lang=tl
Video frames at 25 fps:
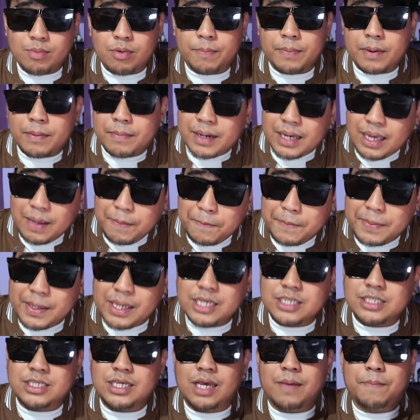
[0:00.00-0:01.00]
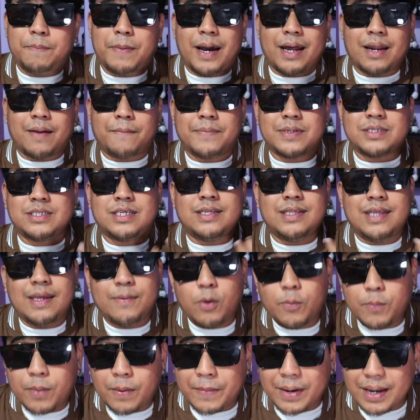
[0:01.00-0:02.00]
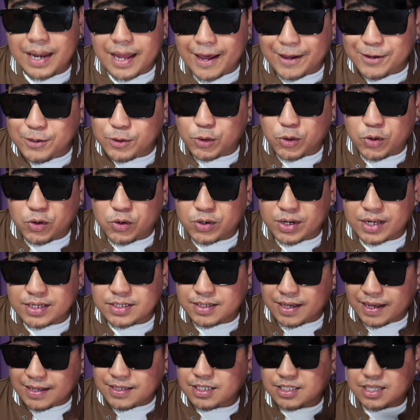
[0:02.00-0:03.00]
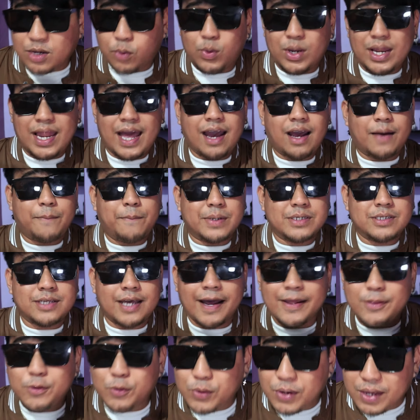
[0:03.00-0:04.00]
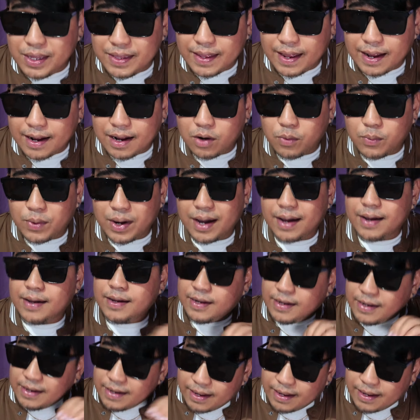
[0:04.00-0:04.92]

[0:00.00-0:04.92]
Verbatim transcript: mo pa maging busy para mas hindi mo mamalayan yung oras kaysa sa wala kang masyadong ginagawa